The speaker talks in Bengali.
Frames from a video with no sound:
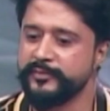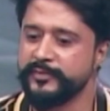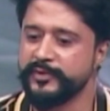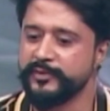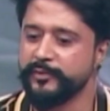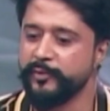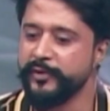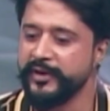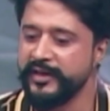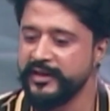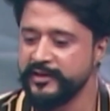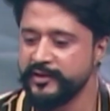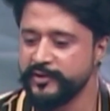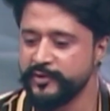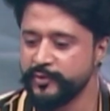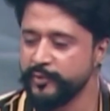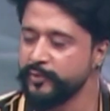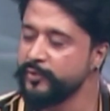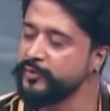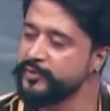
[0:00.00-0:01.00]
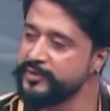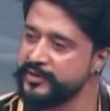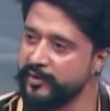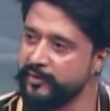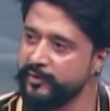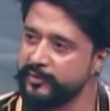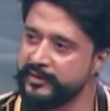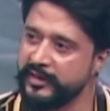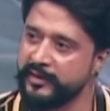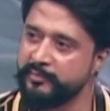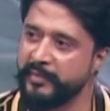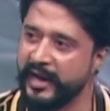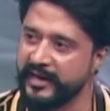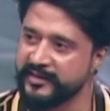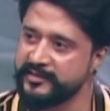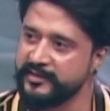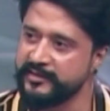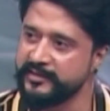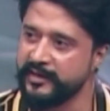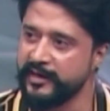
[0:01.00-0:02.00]
ওই শুরু ছিল দেন
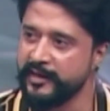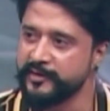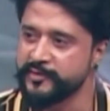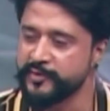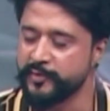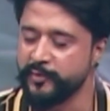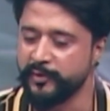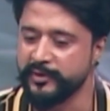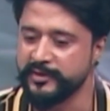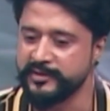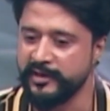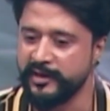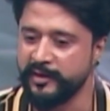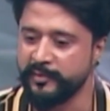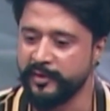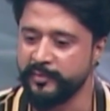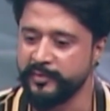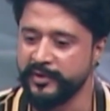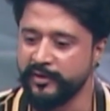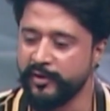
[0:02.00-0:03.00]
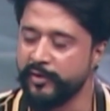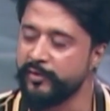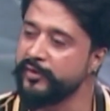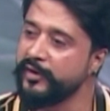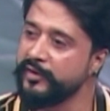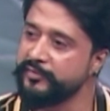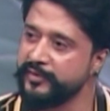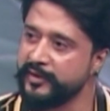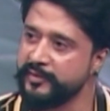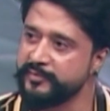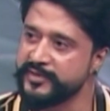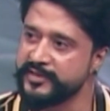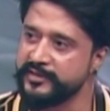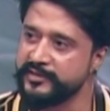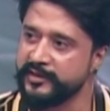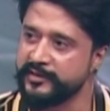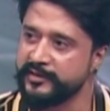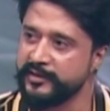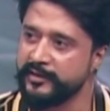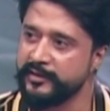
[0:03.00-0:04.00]
ব্যাকস্টেজে কাজ করেছিলাম আমি অরোরা ফিল্মস
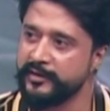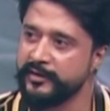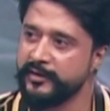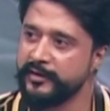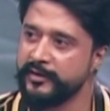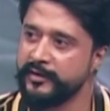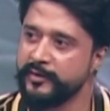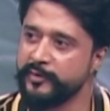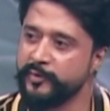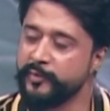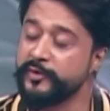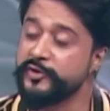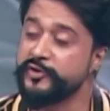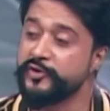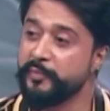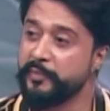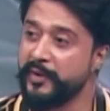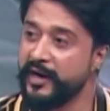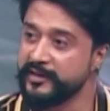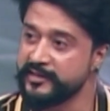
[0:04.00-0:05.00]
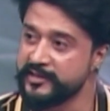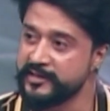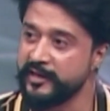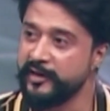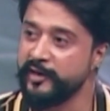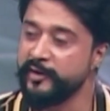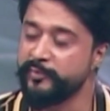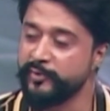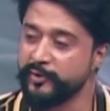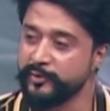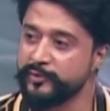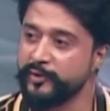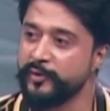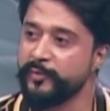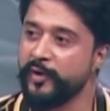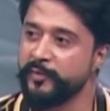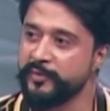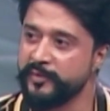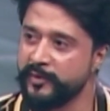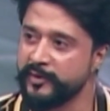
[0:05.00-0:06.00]
যেটা উনিশশো সালে প্রথম
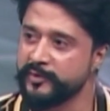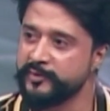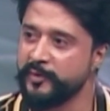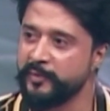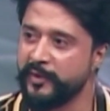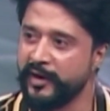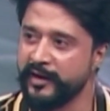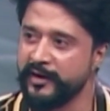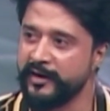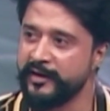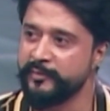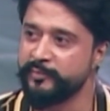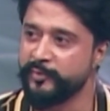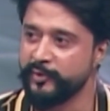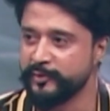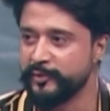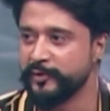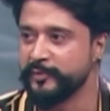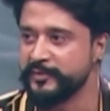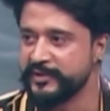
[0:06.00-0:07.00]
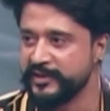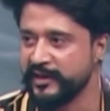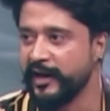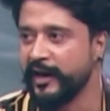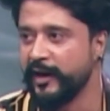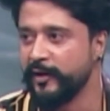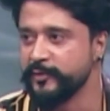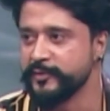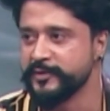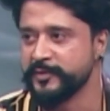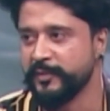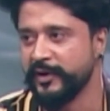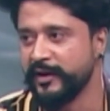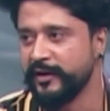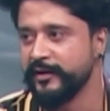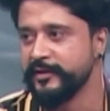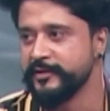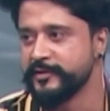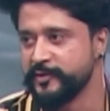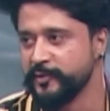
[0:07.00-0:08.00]
অবিভক্ত বাংলার প্রথম যে হাউস বা
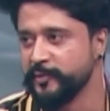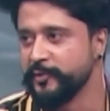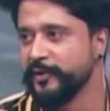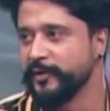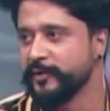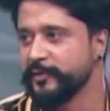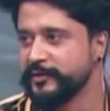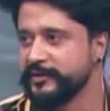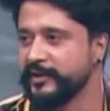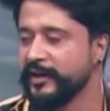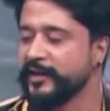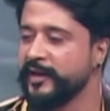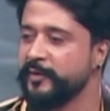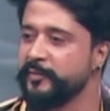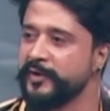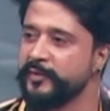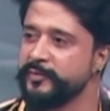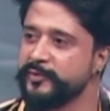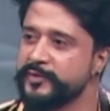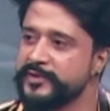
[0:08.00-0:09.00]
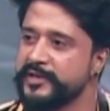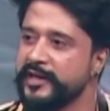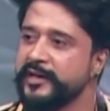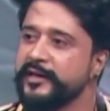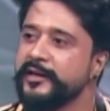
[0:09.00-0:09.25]
স্টুডিও যাকে আমরা বুঝাই